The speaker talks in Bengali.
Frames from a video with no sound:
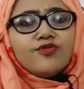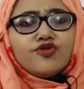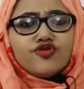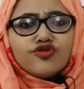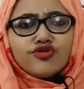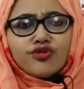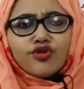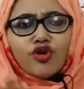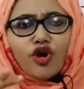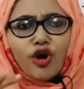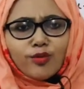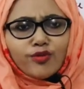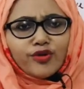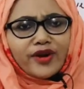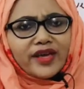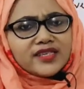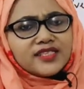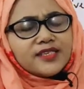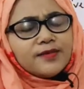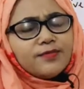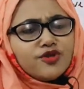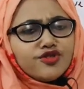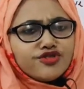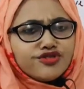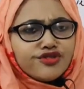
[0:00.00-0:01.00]
ভীষণ কমন একটা
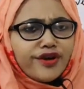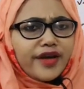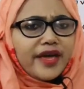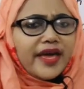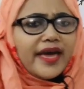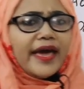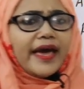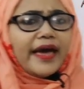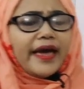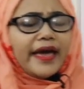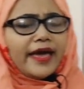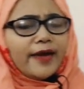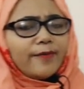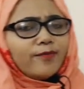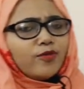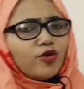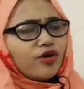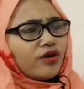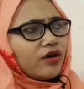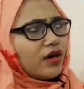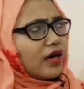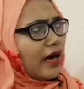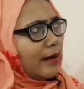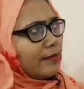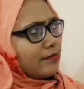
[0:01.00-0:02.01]
বিষয় এবং
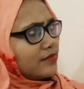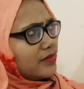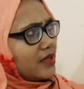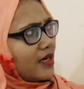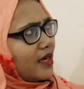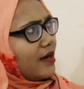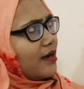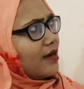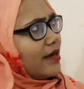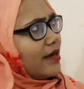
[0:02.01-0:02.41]
আমরা